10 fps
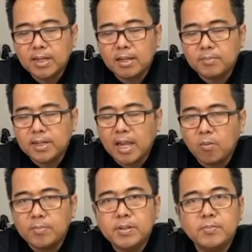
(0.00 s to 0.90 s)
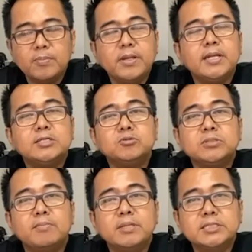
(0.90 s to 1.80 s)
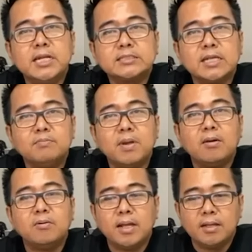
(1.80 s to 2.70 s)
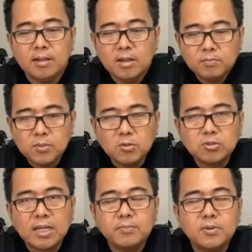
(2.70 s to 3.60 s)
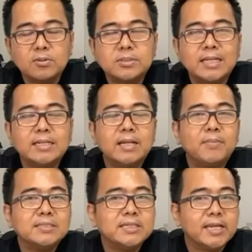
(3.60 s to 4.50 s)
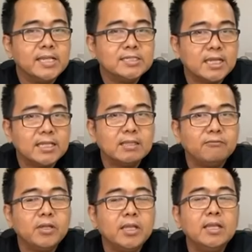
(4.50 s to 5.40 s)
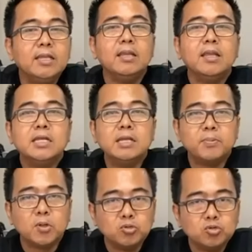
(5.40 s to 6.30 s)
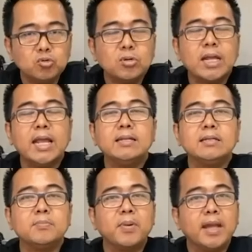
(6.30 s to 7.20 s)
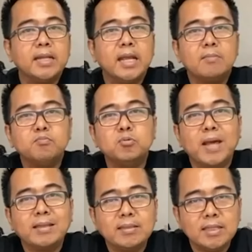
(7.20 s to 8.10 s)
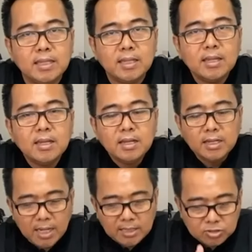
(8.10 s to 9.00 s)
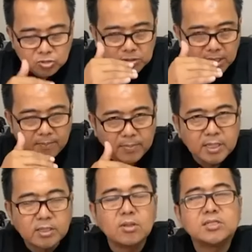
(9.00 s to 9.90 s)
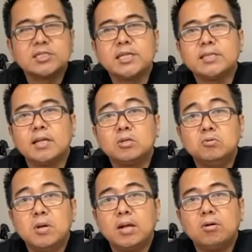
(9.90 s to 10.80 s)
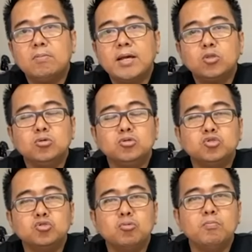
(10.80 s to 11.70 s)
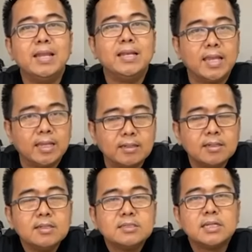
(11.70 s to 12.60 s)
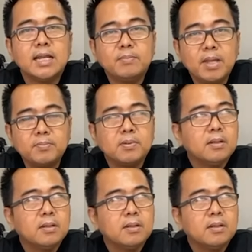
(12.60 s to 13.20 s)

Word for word: pegawai BPBD sudah menjelaskan bahwa pungutan-pungutan dari pajak insentif ini diperuntukkan kepada bupati dan sudah menyetor sekitar 2,7 miliar selama